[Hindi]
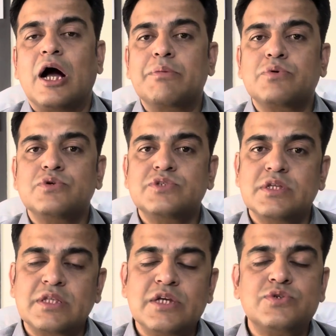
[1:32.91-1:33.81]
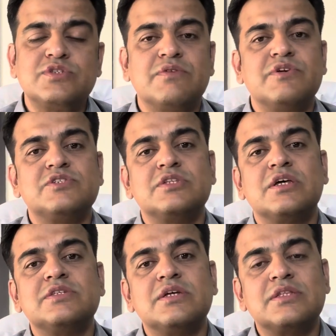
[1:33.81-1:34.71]
आपको संतान सुख से वंचित
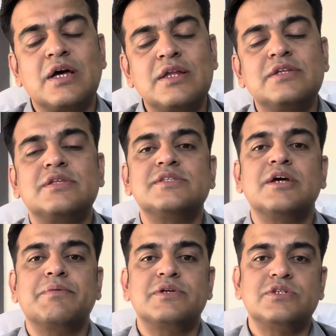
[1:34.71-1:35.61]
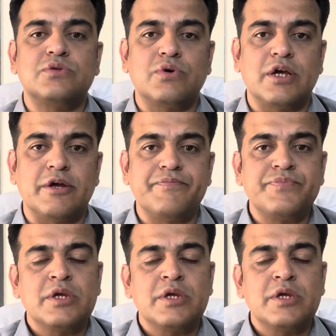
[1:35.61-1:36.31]
है संतानहीनता से आप ग्रसित हो गए हैं